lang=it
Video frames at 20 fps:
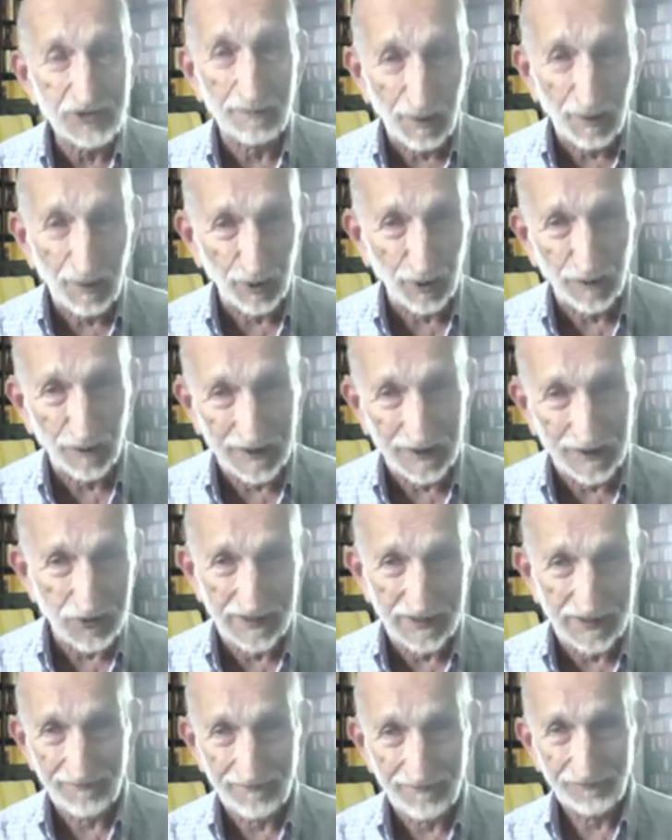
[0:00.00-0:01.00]
Cioè,
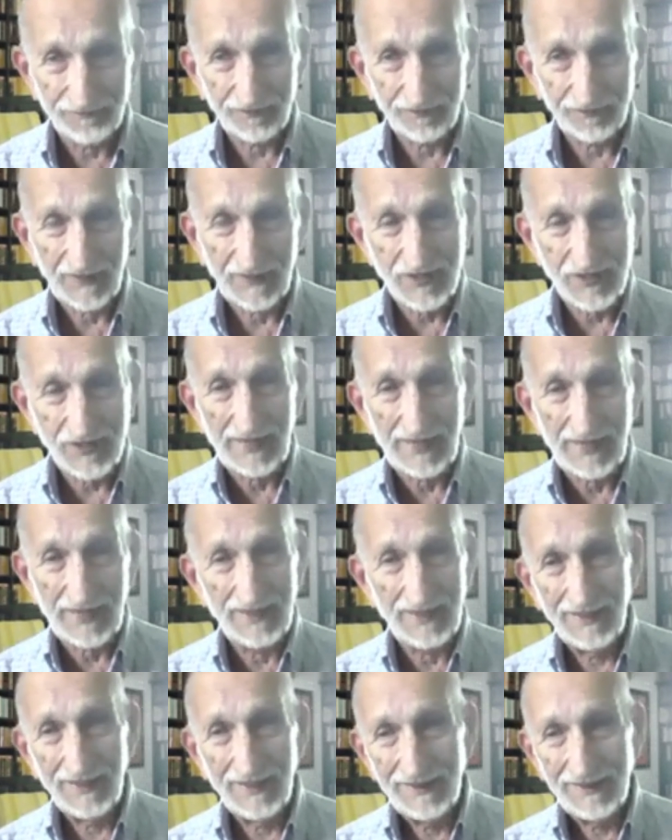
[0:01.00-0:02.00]
quando
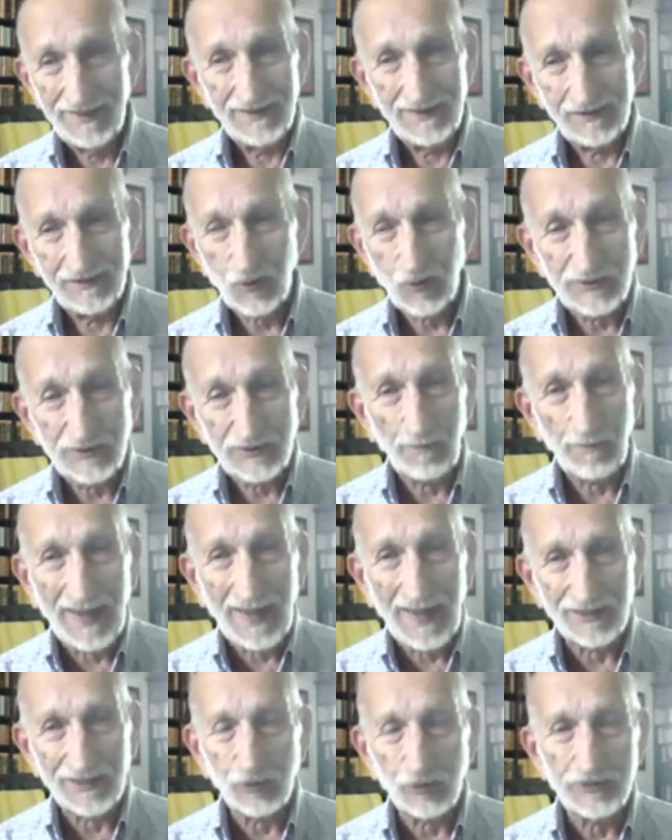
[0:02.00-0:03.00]
parlano non dicono ma ci
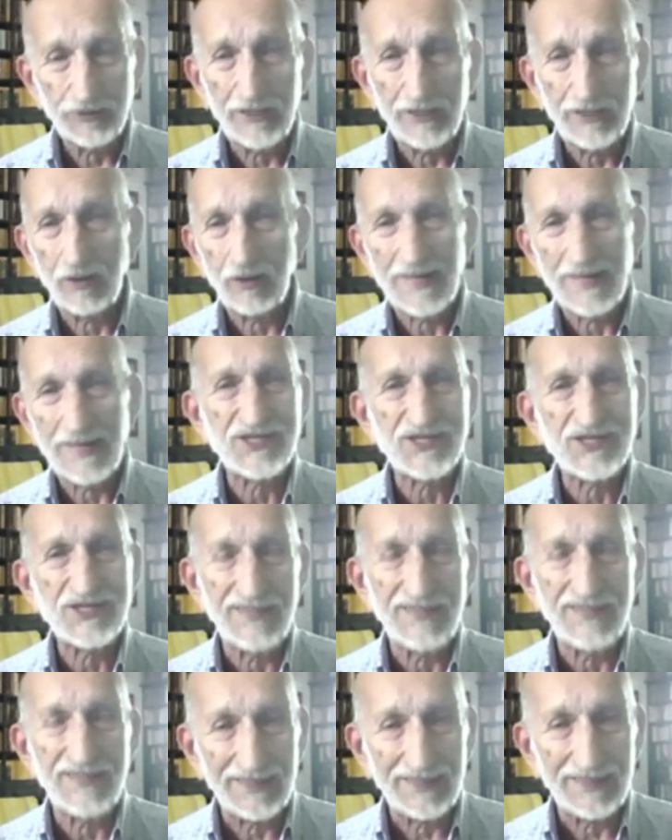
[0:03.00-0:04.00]
danno la scuola, ci
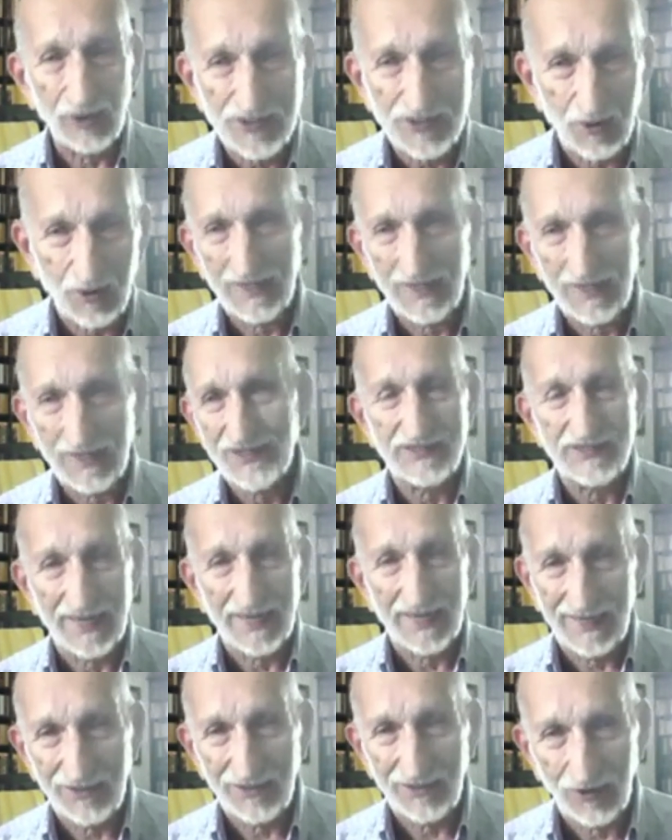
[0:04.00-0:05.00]
daranno
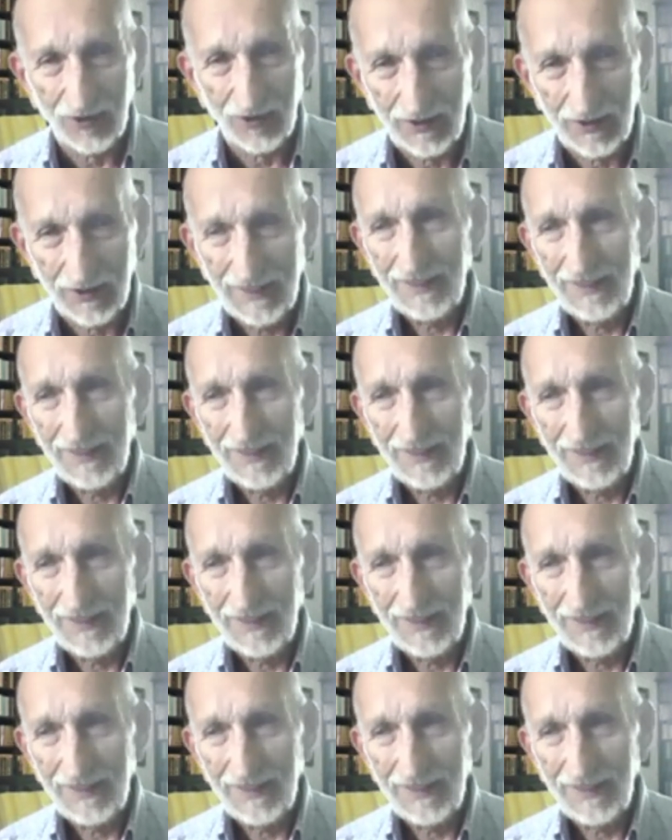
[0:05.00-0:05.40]
gli